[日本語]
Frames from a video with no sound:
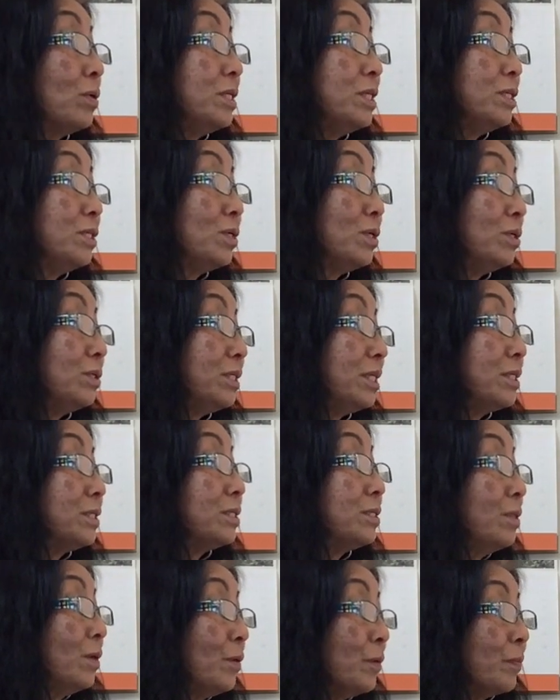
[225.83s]
の2小
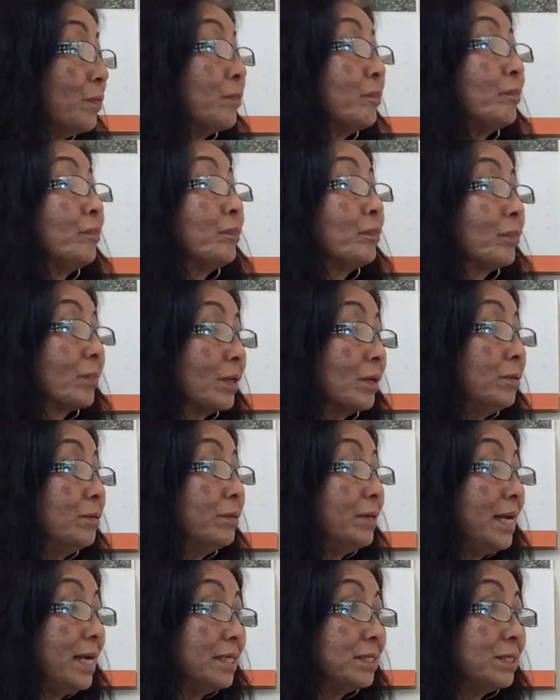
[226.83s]
節の
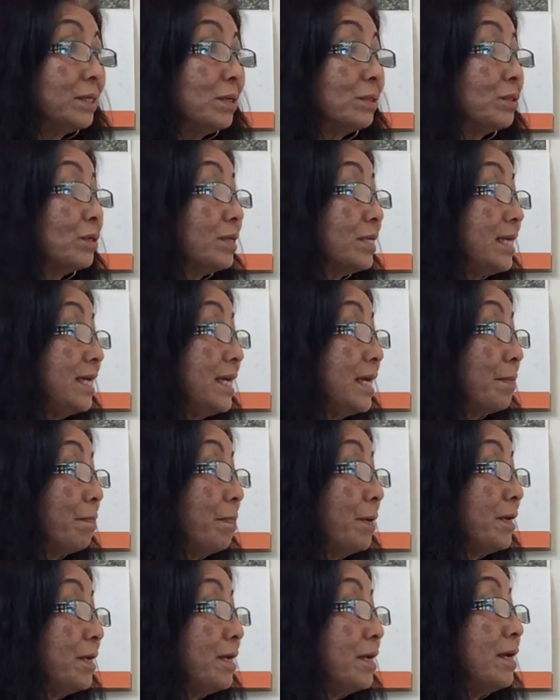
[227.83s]
フレーズごとにやっ
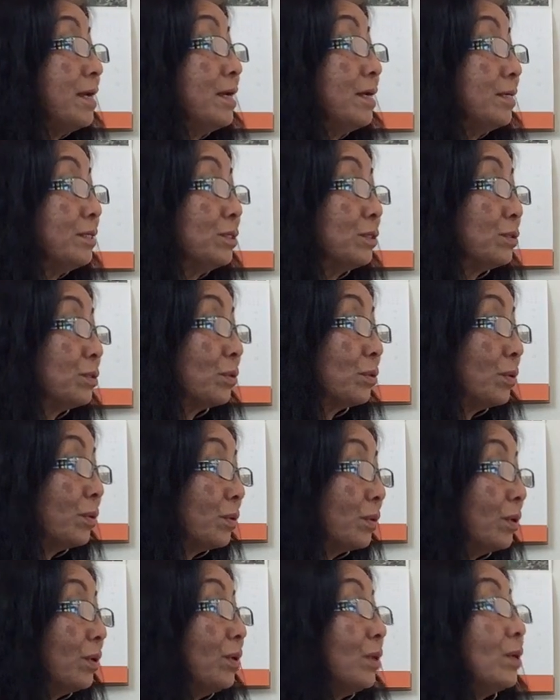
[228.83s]
ぱりちょっと
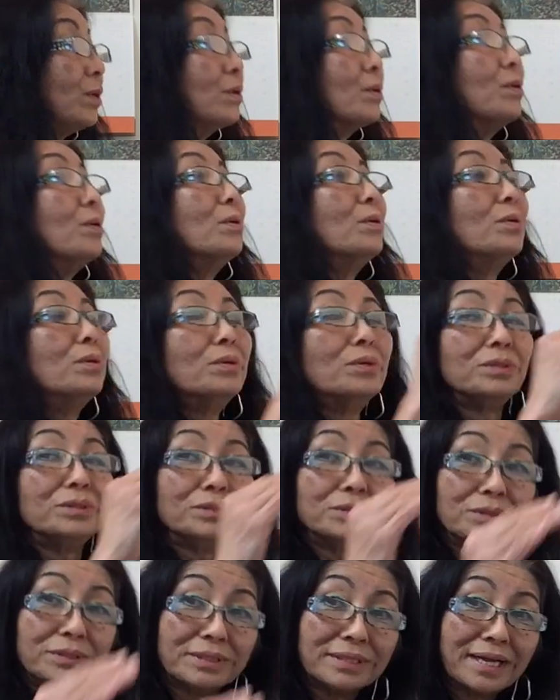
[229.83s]
こうこう
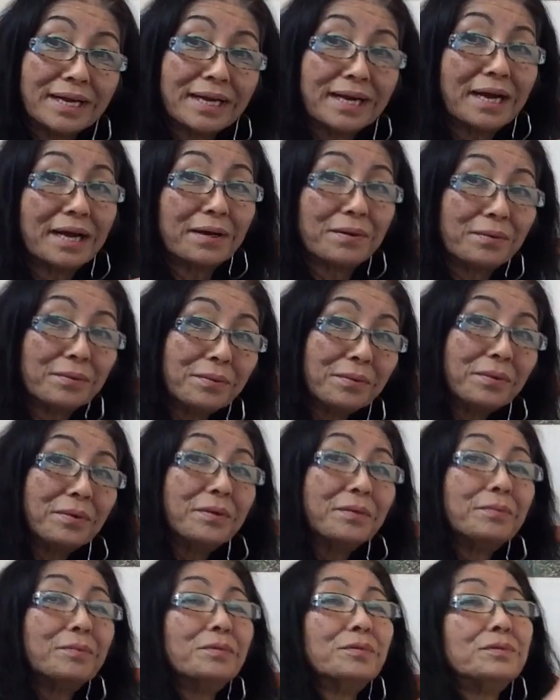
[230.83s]
いうなんかこう
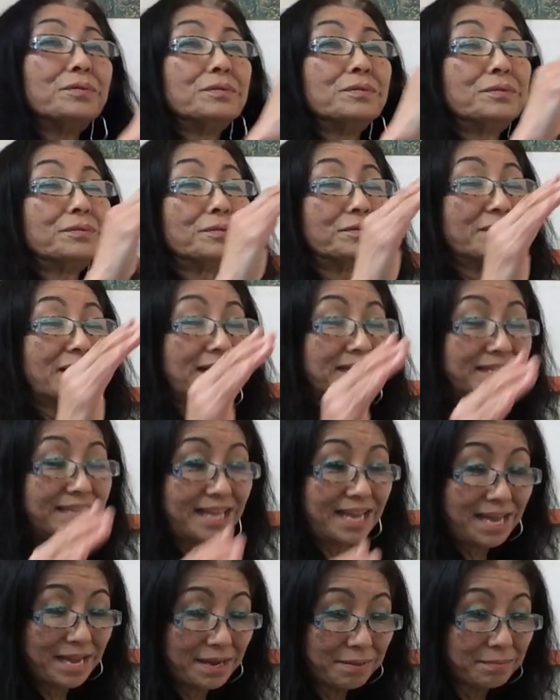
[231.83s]
膨らん
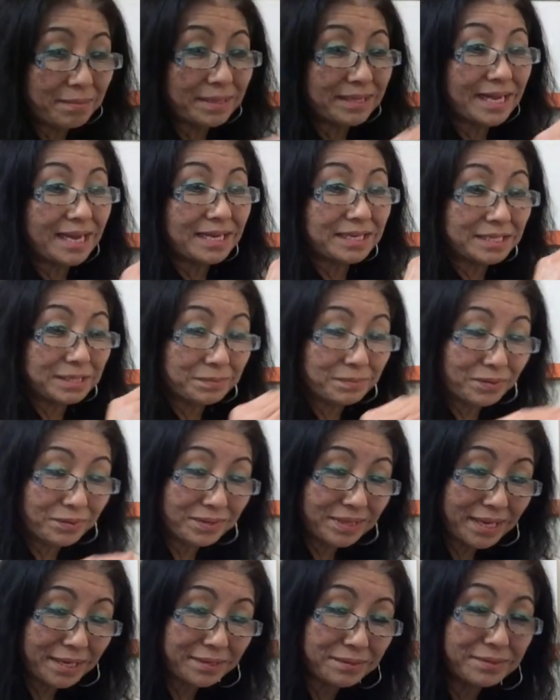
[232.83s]
でまたしぼ
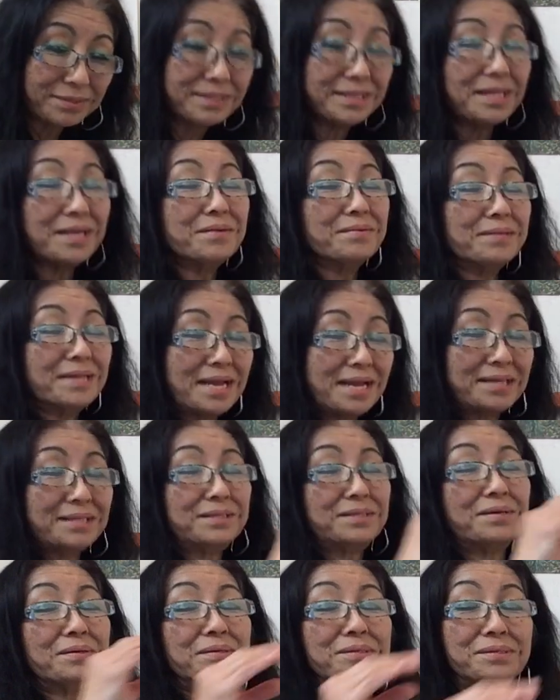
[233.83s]
んでくっていうね
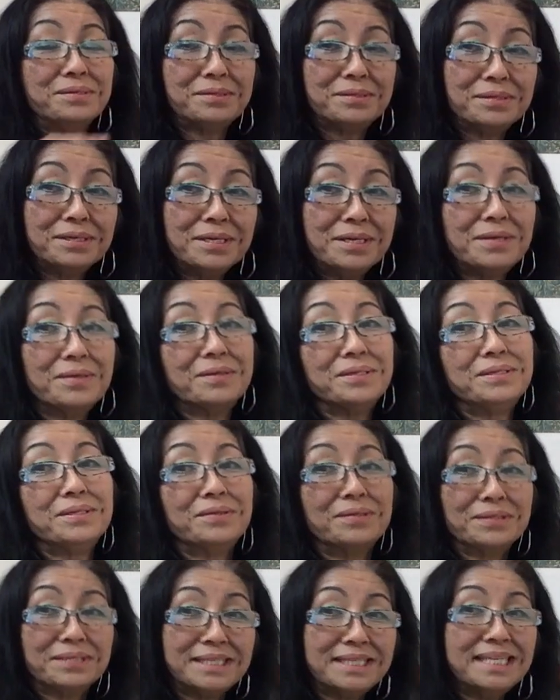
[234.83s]
そういう表情
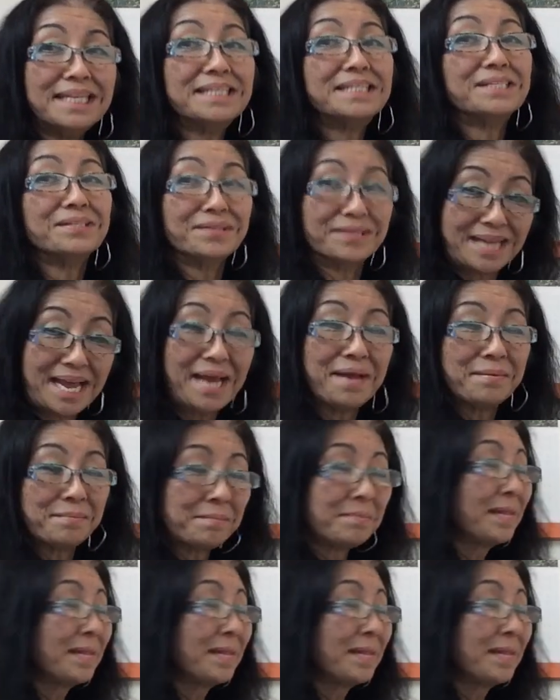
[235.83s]
欲しいですよね。